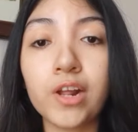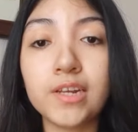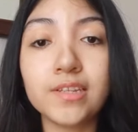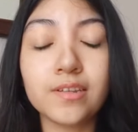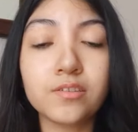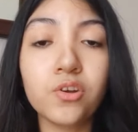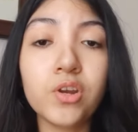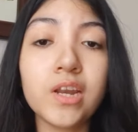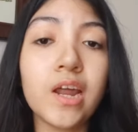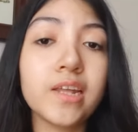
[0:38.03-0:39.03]

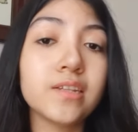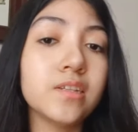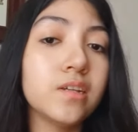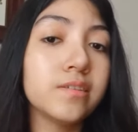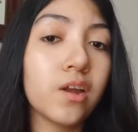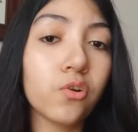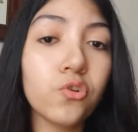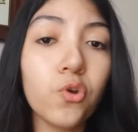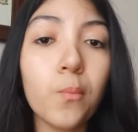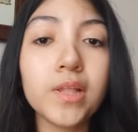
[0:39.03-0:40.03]
organización en áreas de desarrollo,